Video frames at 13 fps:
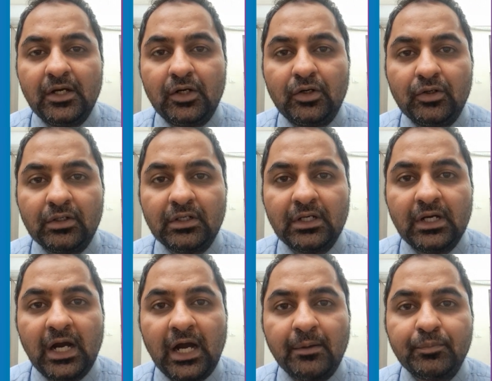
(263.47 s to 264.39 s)
और
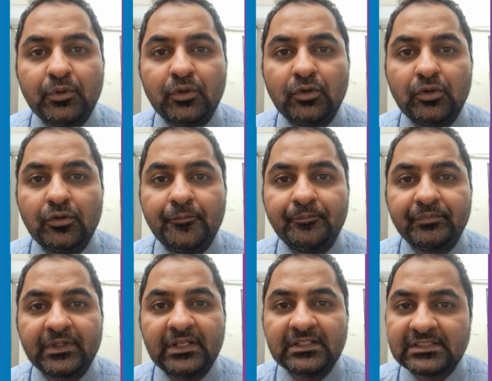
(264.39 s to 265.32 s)
आपको
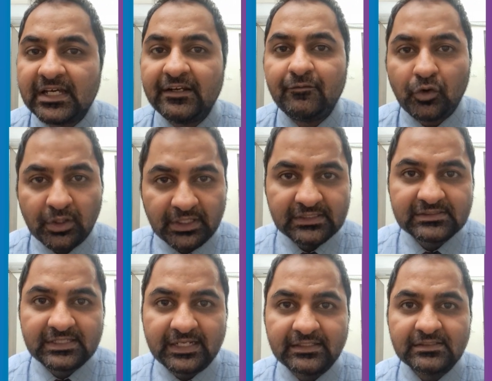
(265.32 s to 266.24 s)
ये सारे वार्निंग
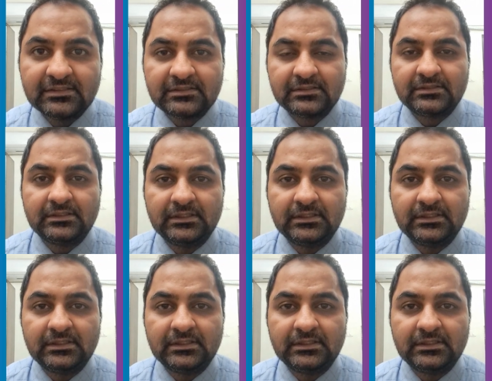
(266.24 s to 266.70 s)
साइंस